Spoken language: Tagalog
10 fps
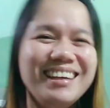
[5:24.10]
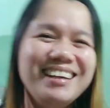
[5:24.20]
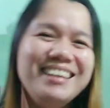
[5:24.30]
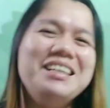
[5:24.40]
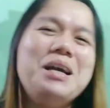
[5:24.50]

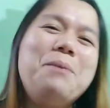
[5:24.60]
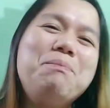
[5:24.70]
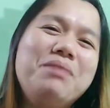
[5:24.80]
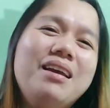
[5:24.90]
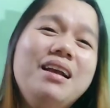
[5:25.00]
Kalikod bahay
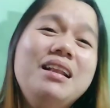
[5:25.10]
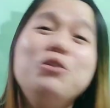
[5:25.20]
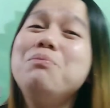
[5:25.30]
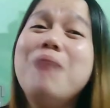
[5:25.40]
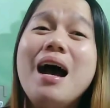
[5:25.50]
lang. Oh.
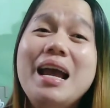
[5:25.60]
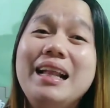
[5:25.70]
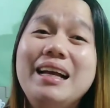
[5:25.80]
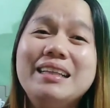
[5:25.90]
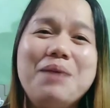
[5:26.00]
Kalikod bahay
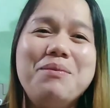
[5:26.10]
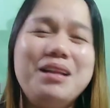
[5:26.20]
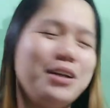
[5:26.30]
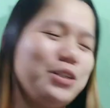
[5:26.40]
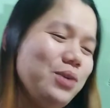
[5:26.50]
lang namin
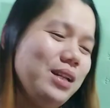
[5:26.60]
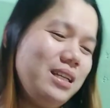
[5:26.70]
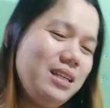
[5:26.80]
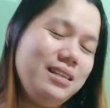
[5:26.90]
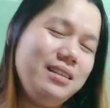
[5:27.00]
actually.
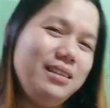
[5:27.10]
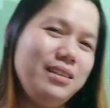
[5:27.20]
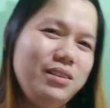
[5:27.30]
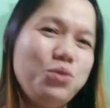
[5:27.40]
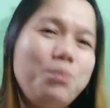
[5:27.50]

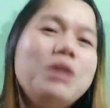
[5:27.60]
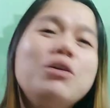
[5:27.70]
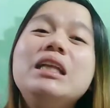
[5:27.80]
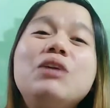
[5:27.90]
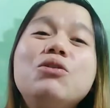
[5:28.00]
So, pero
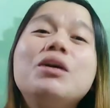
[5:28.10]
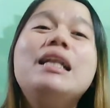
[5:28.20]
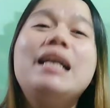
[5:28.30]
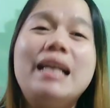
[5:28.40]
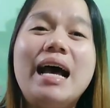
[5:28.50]
hindi ko
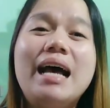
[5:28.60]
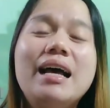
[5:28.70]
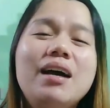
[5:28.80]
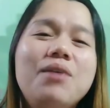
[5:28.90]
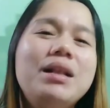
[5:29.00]
kilala.
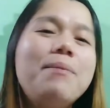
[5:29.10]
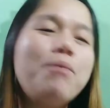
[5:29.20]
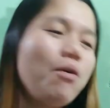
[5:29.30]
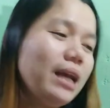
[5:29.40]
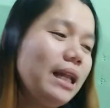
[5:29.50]
Wala
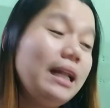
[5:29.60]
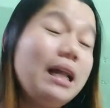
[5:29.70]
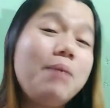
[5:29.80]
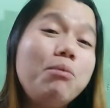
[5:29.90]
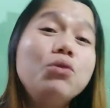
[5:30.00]
po akong
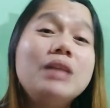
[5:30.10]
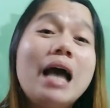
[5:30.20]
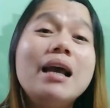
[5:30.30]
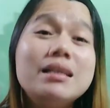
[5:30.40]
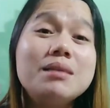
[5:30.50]
kilala. Bukod
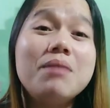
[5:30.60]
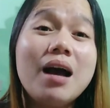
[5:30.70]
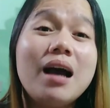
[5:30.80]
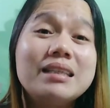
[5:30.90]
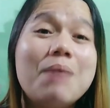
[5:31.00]
tangi sa
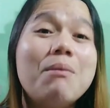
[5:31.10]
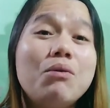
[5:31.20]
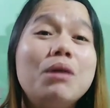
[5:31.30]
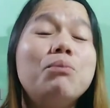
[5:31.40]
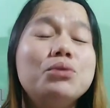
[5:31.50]
mga kasama
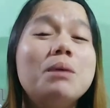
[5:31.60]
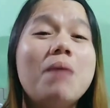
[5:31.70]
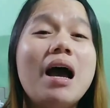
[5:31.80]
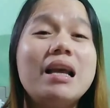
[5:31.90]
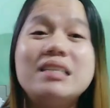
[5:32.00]
ko lang po sa
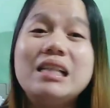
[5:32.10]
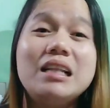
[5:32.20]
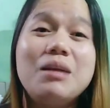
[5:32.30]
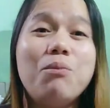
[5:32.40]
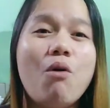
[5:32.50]
bahay,
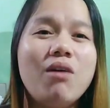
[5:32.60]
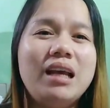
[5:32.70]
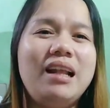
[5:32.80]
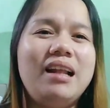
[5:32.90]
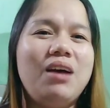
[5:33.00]
sila lang po ang
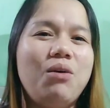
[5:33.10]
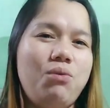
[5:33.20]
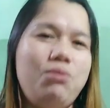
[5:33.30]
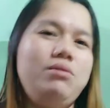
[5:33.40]
kilala ko.